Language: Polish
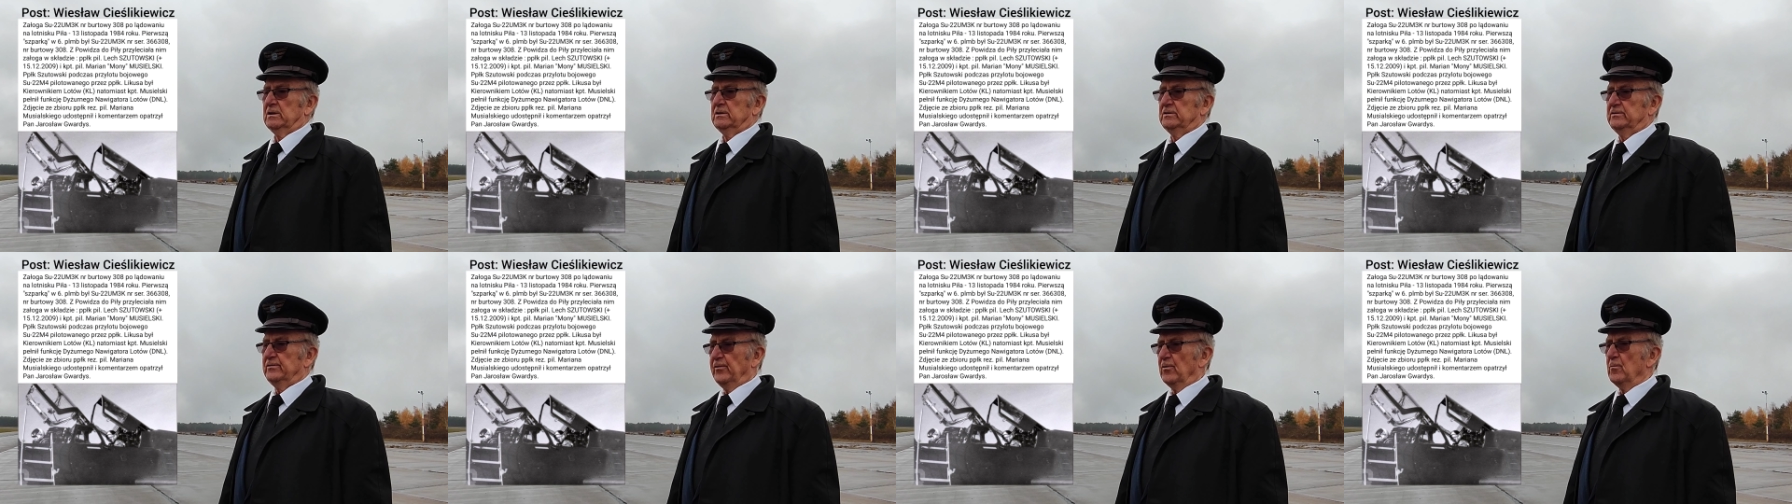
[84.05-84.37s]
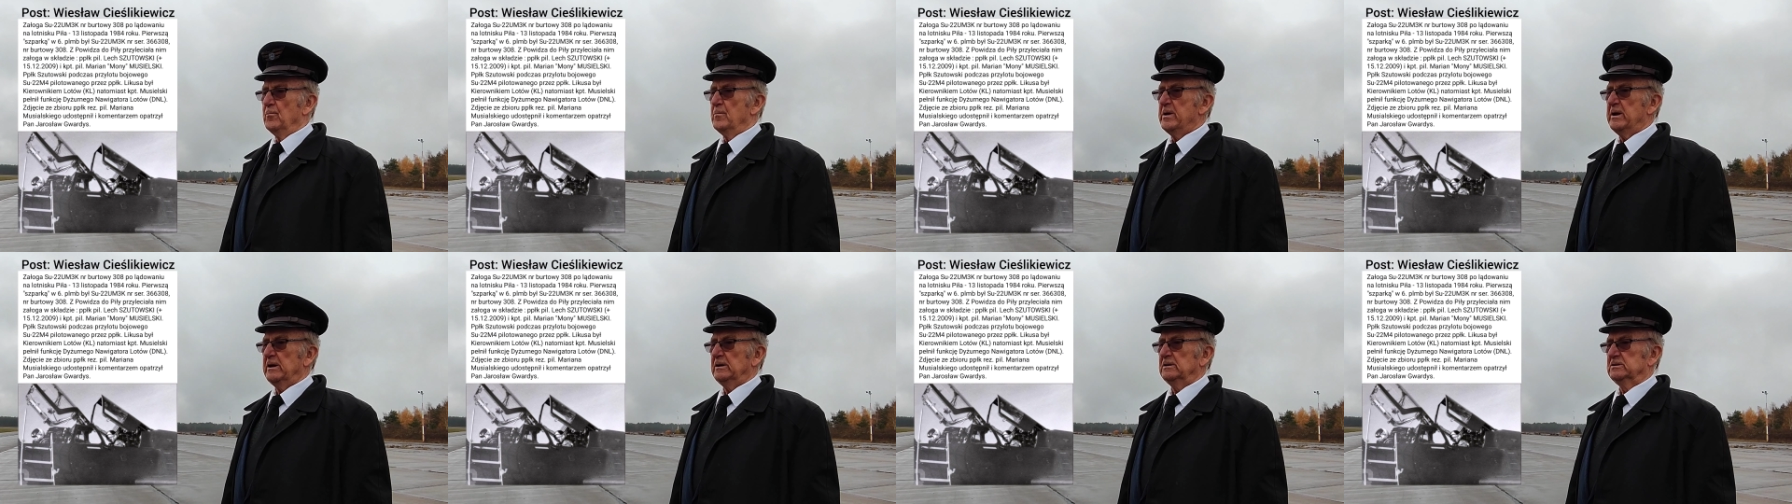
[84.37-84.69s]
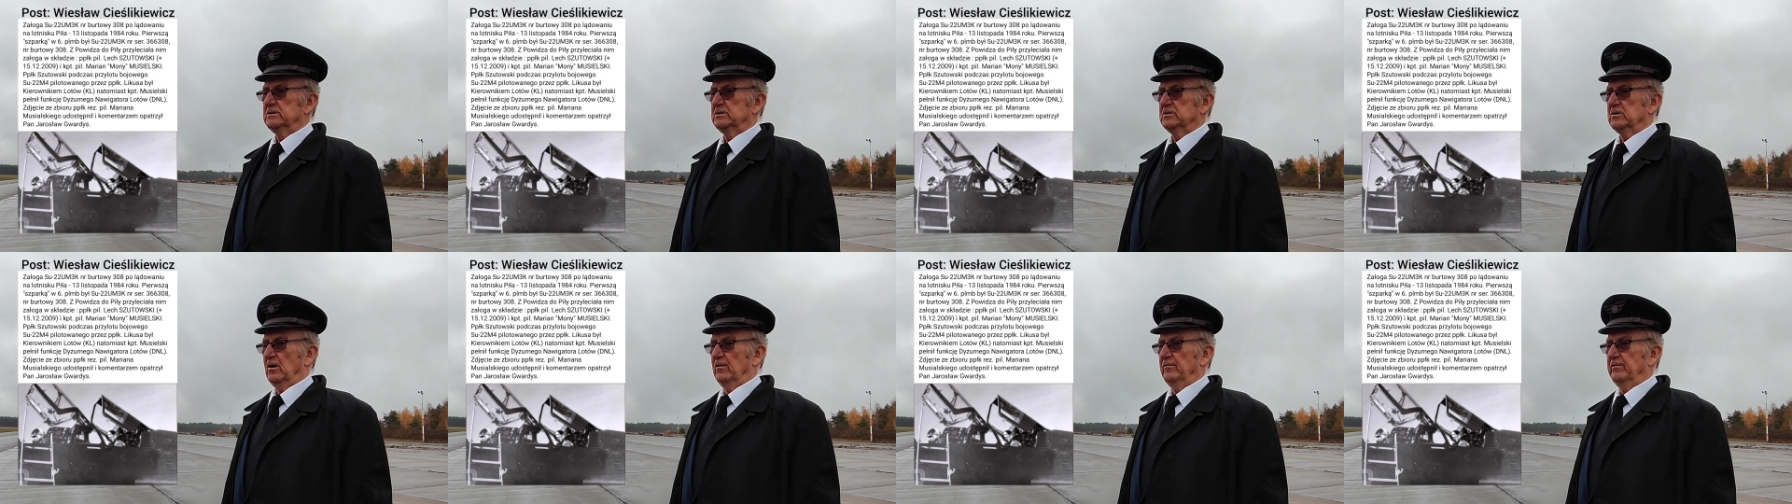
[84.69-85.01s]

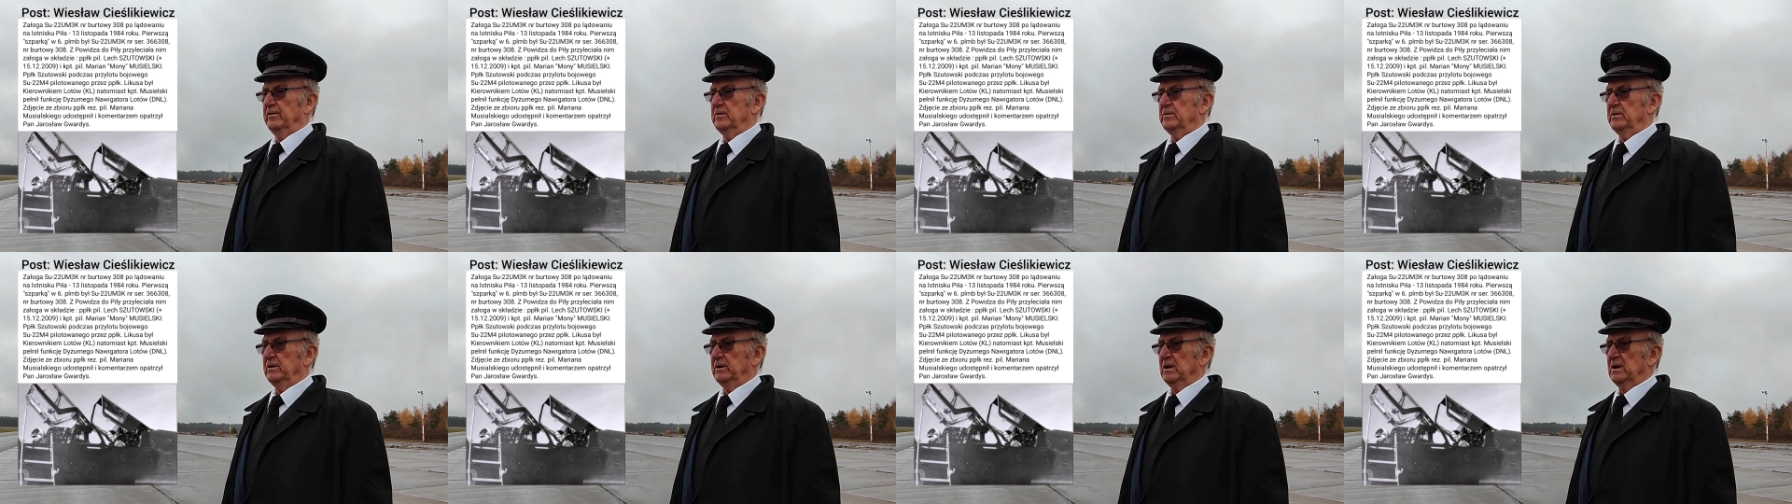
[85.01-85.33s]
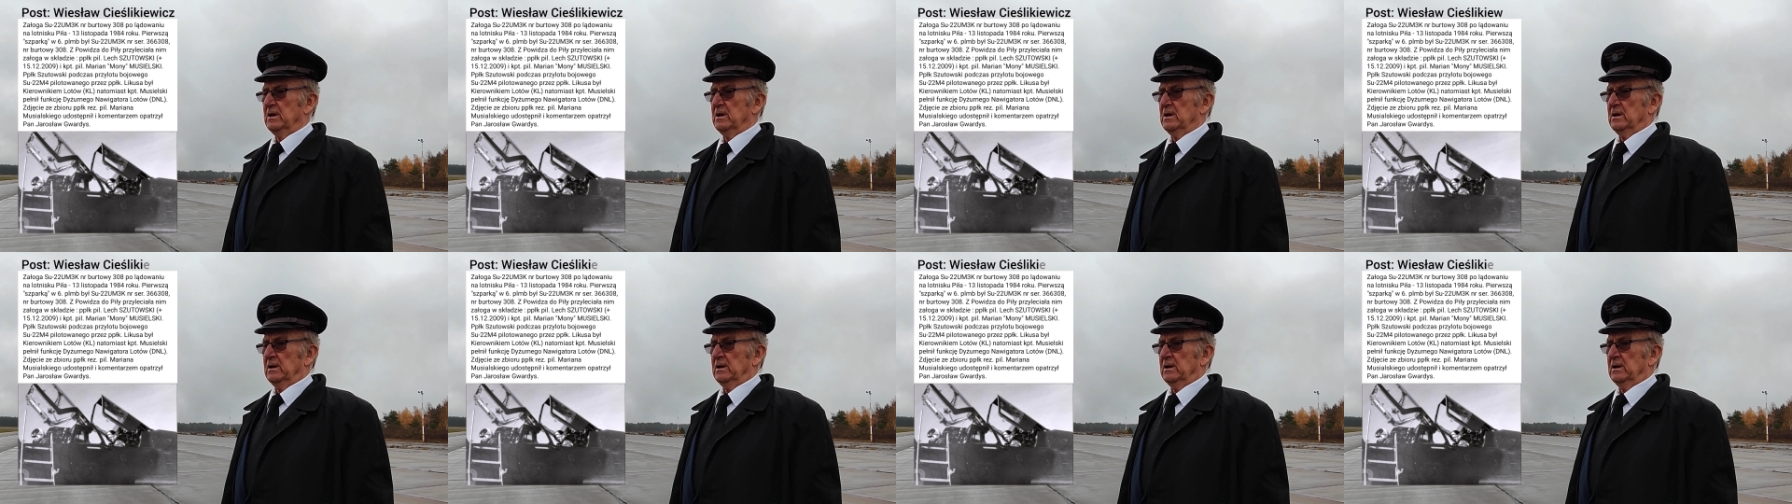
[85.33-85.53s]
dwumiejscowy